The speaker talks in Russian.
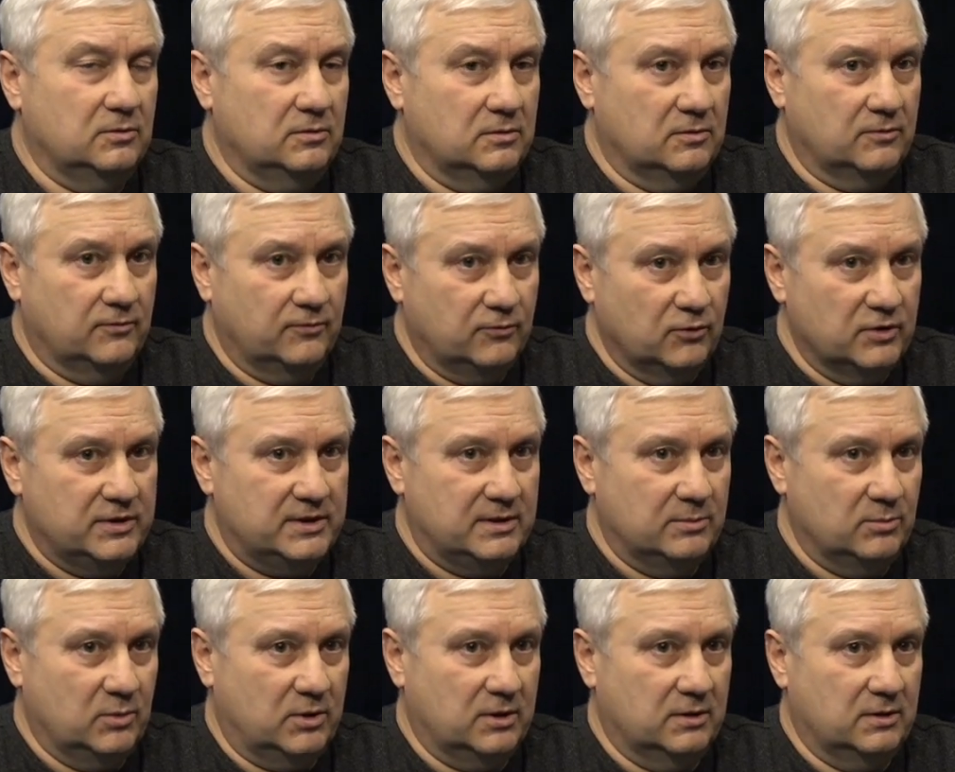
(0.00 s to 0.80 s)

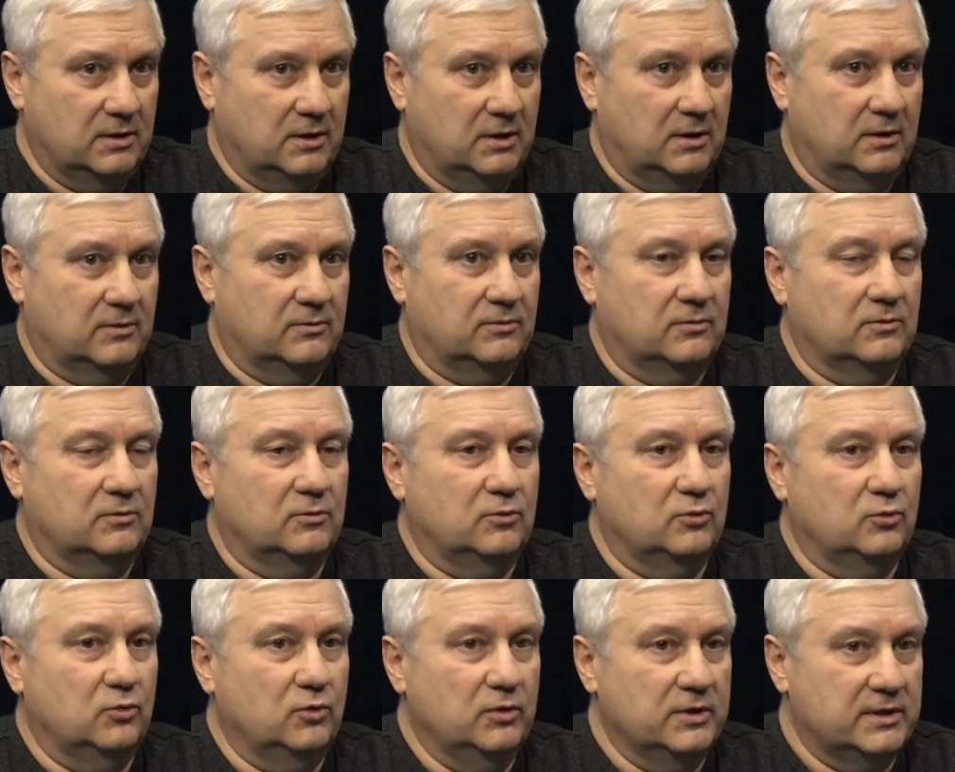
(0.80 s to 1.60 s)
8 каналов.
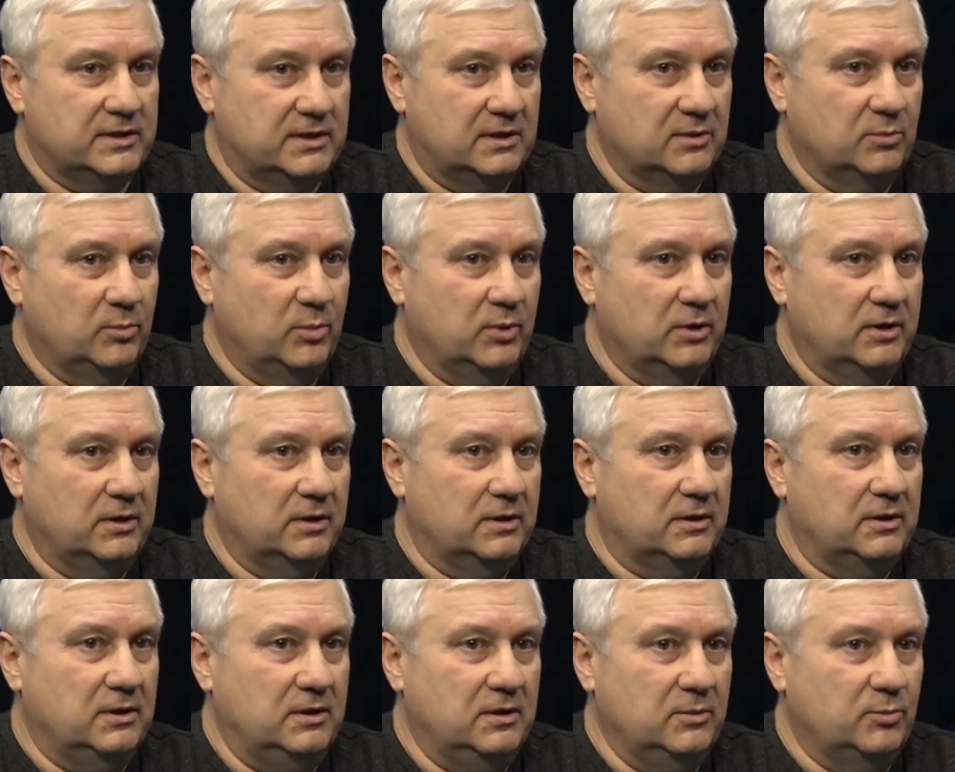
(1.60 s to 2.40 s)
У
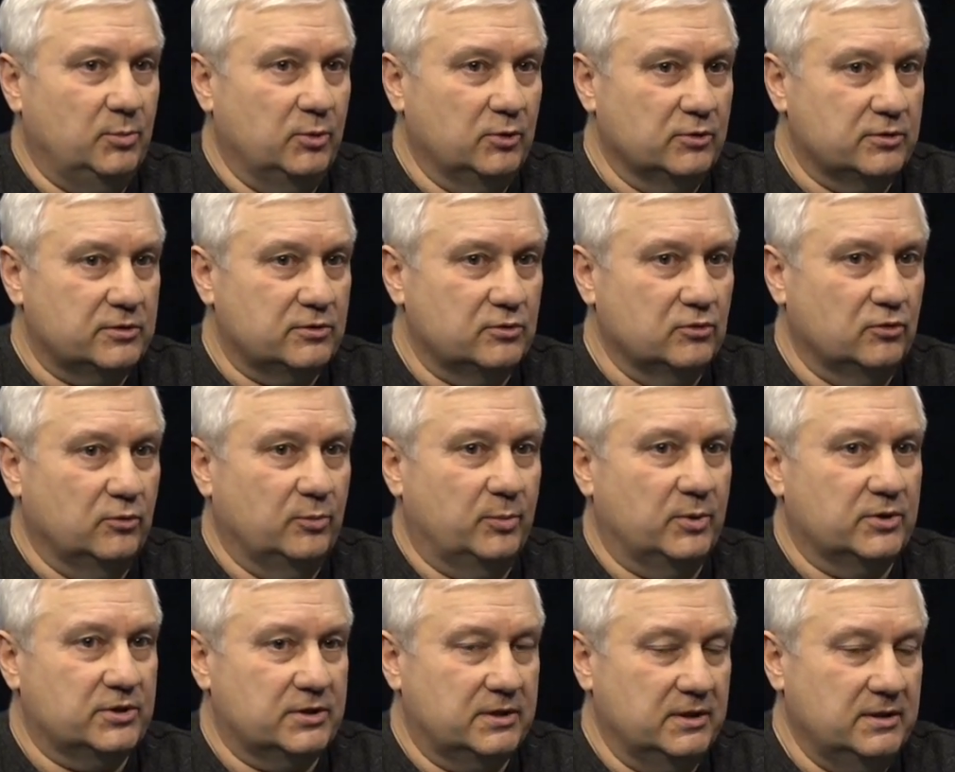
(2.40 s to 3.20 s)
СТБ и Плюсов
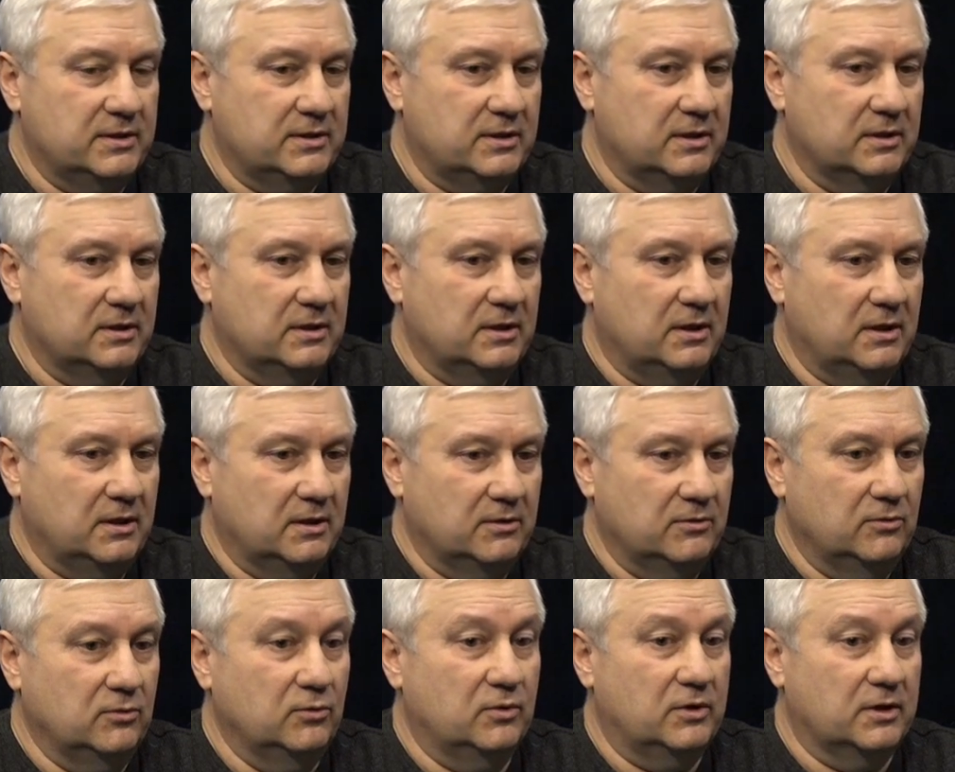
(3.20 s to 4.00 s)
по 6 каналов,
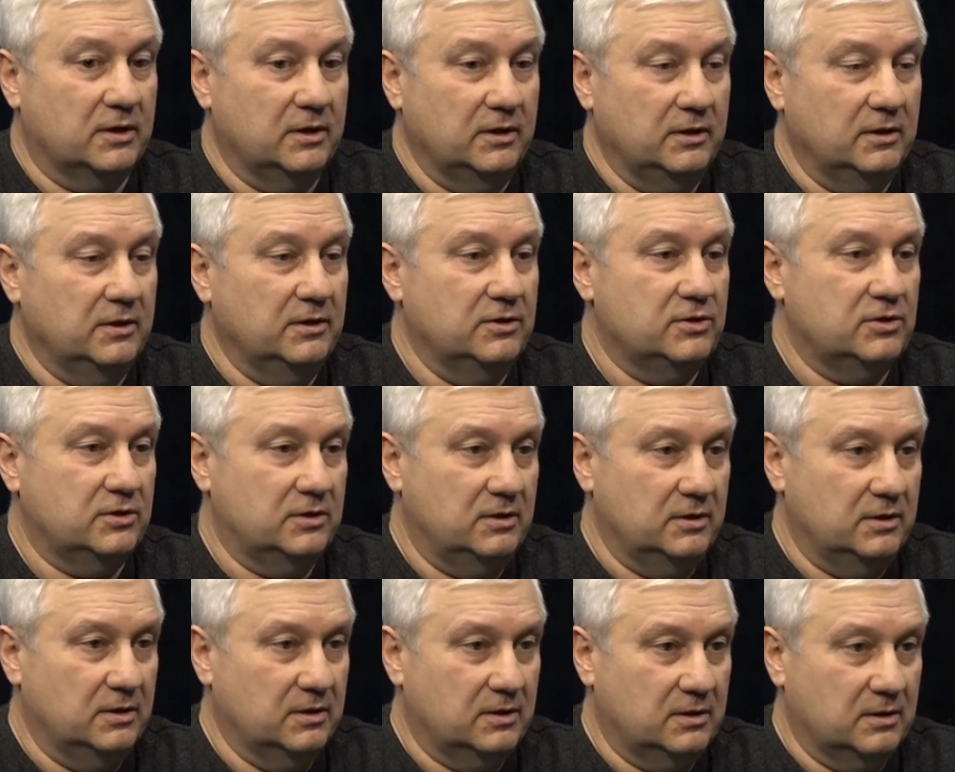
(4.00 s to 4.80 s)
и у Украины
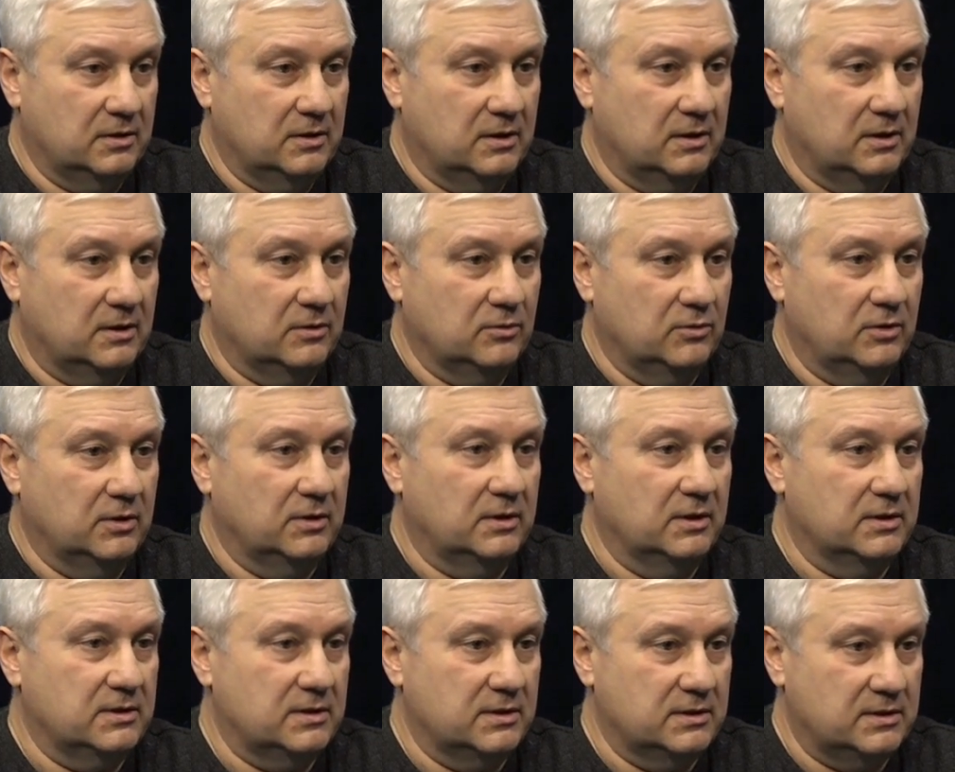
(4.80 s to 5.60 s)
4 канала. Вот
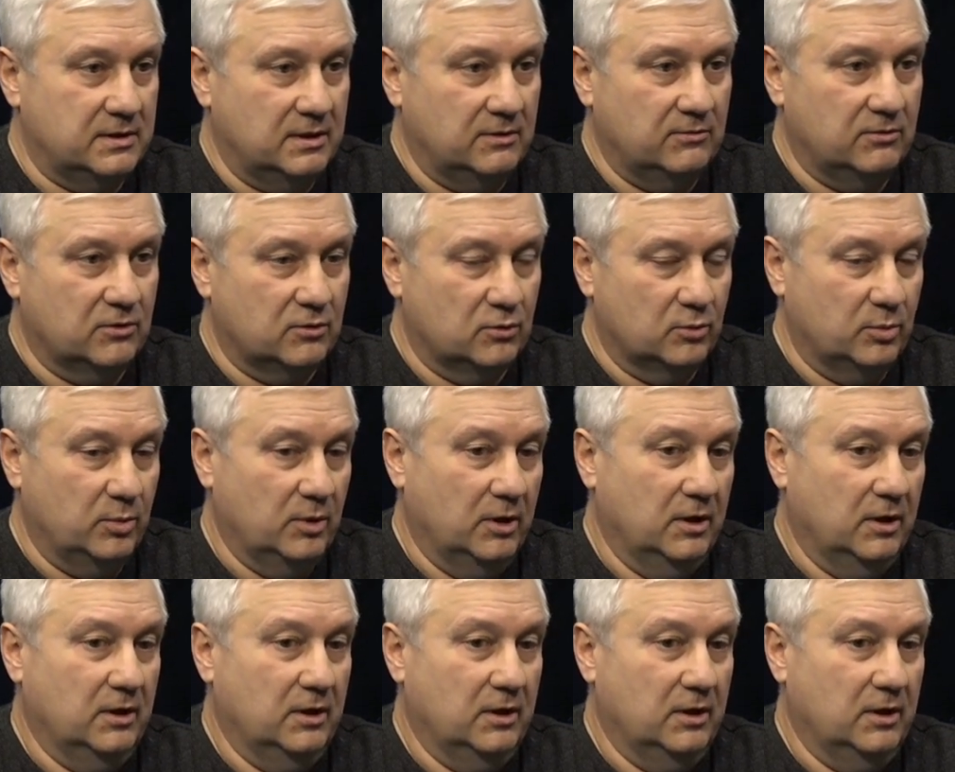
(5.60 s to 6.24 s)
это состав групп.